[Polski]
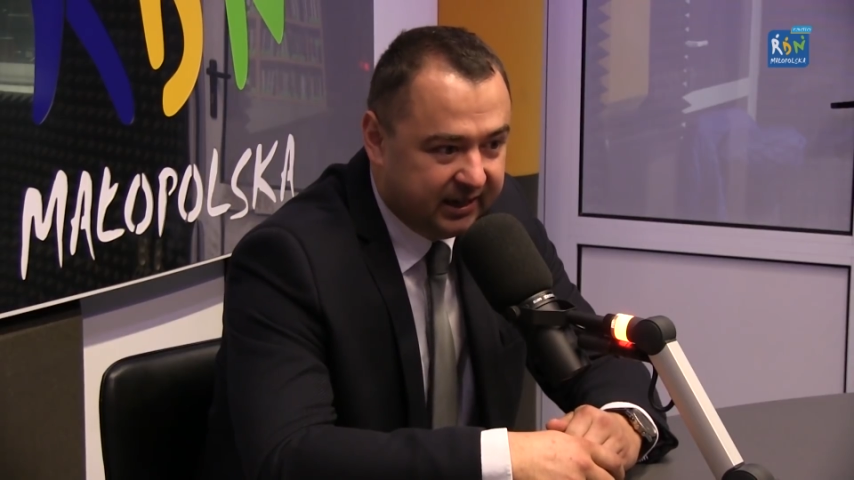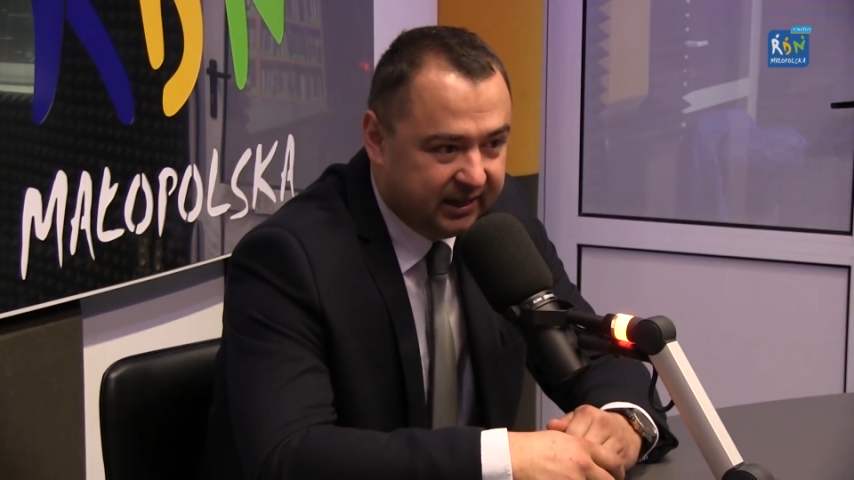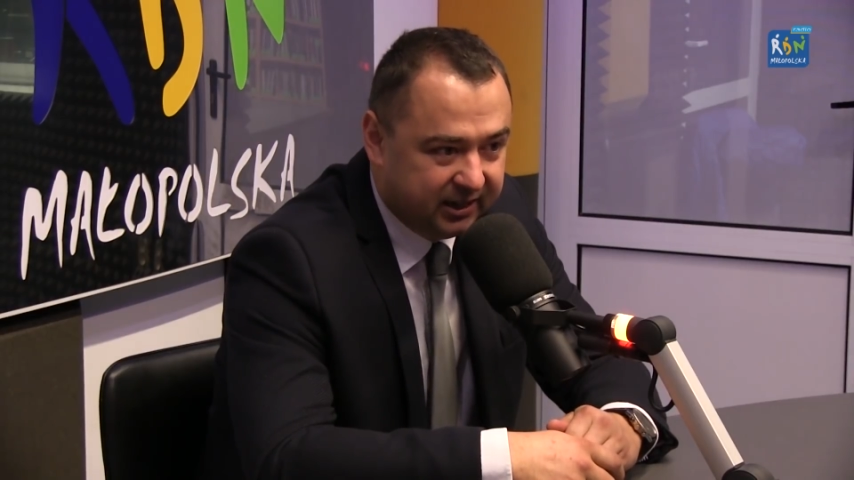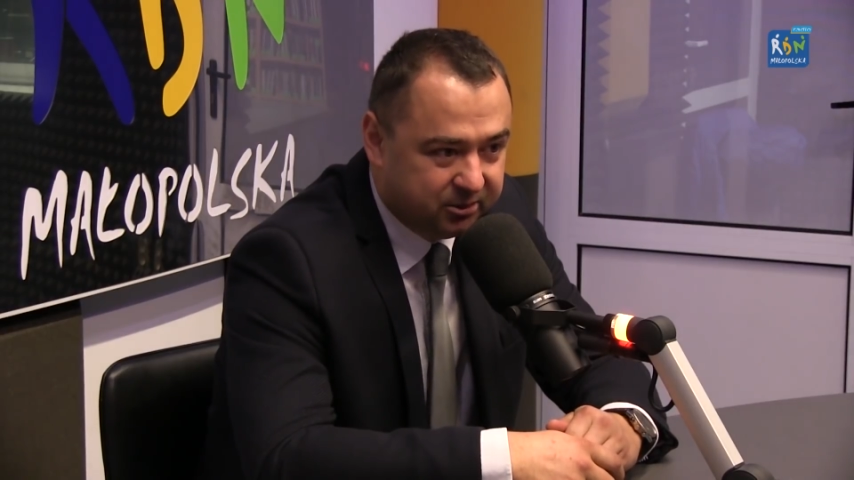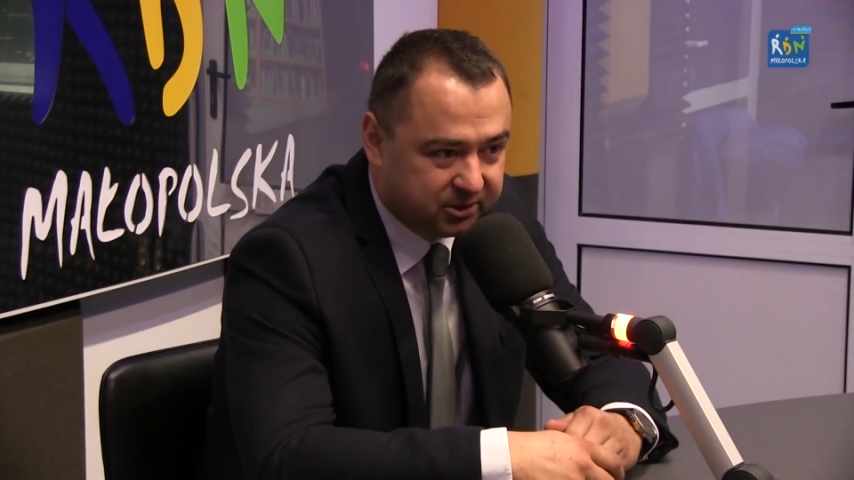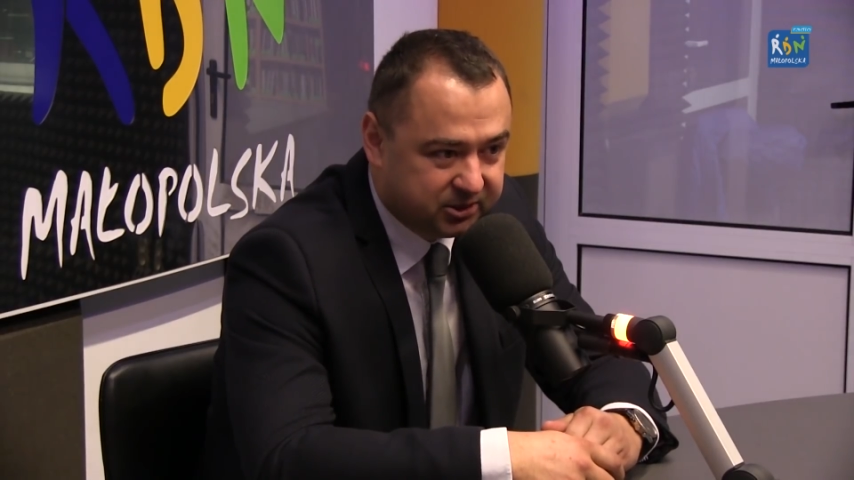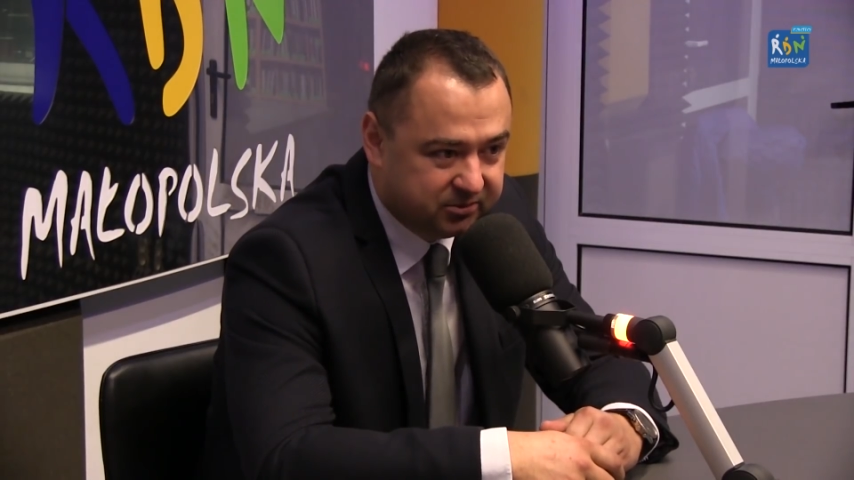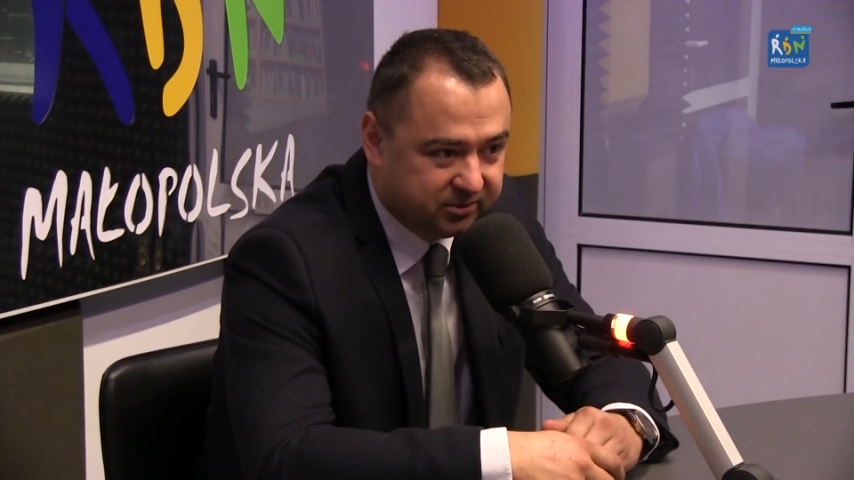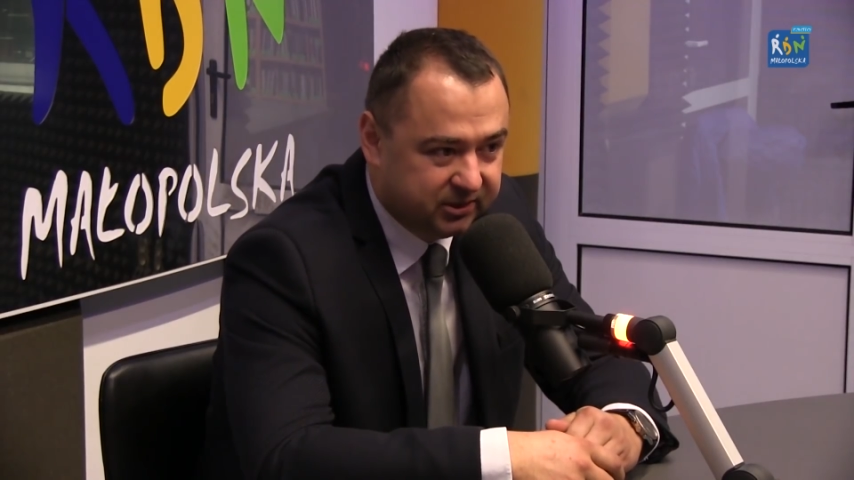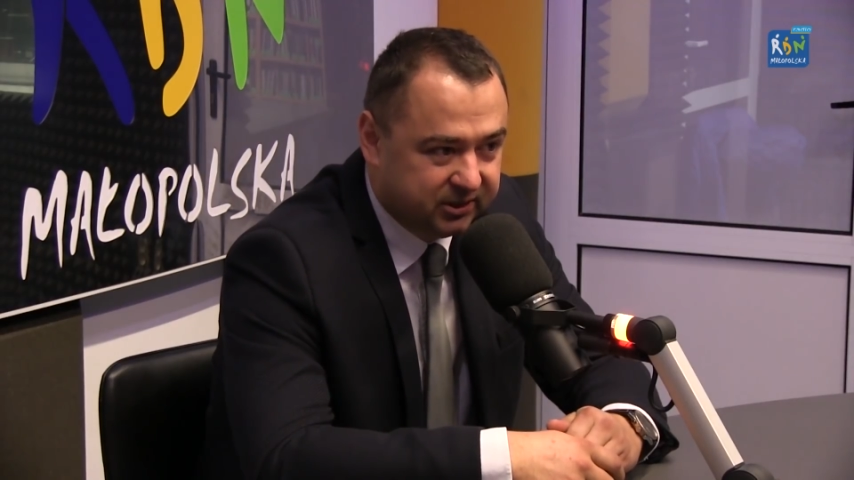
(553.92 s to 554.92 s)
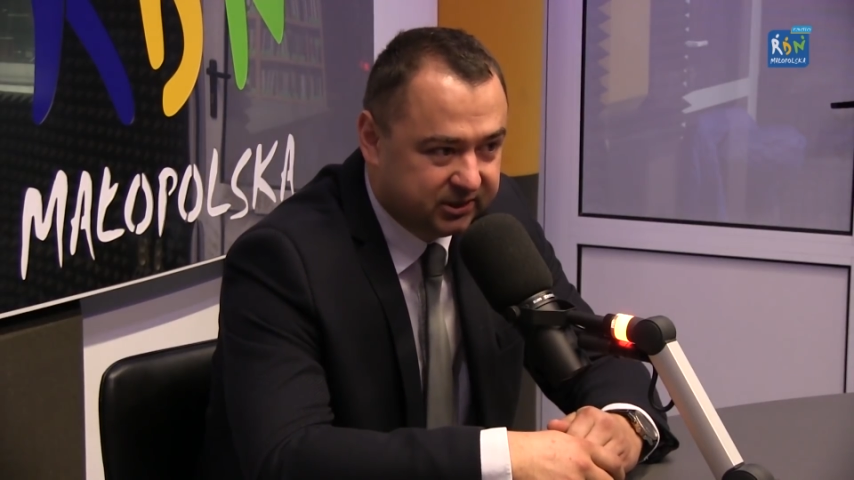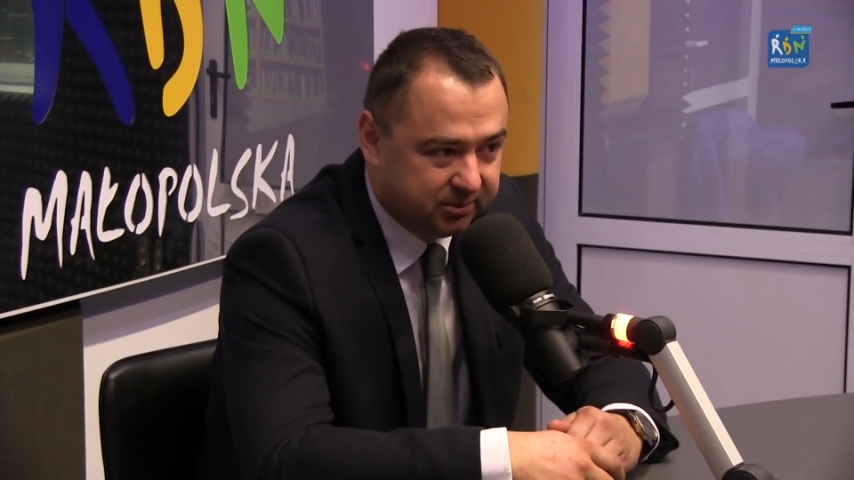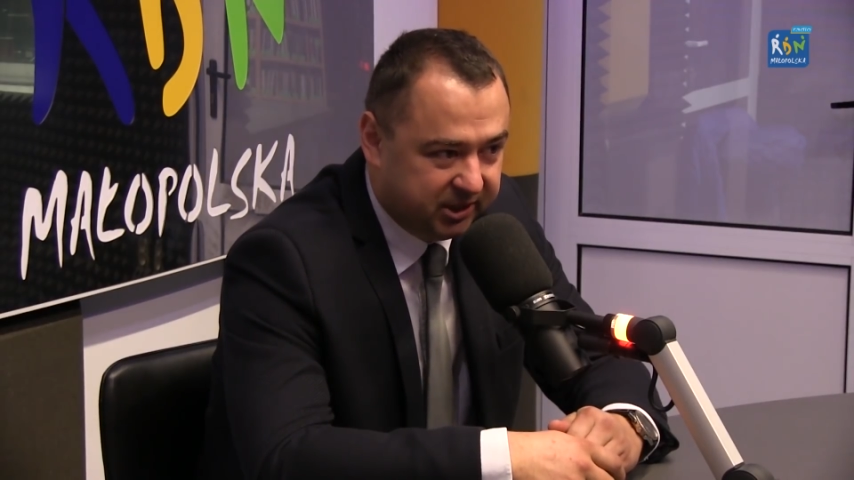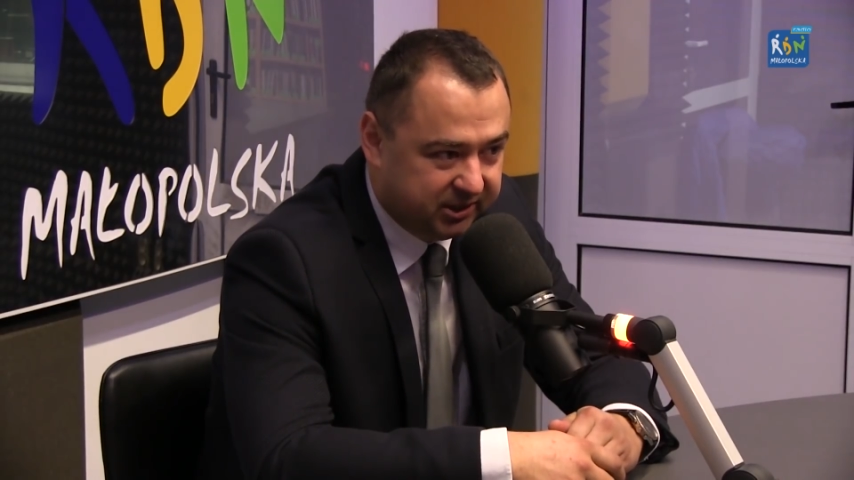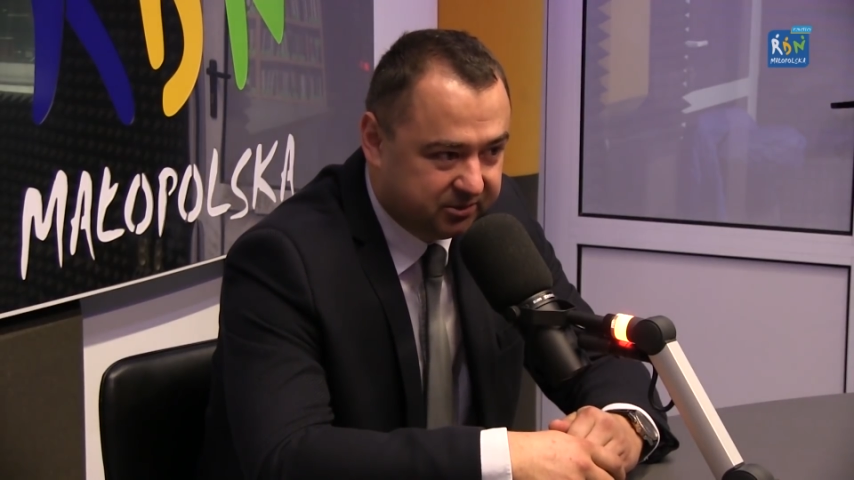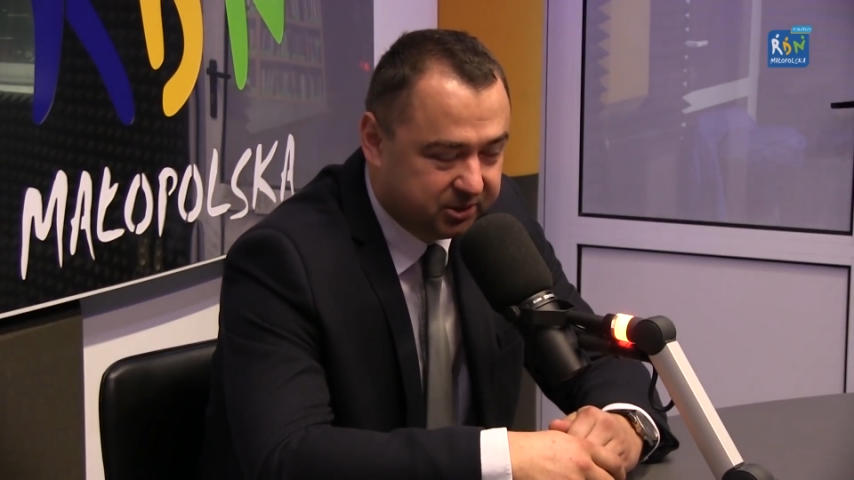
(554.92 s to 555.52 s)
e, głosów e, zebranych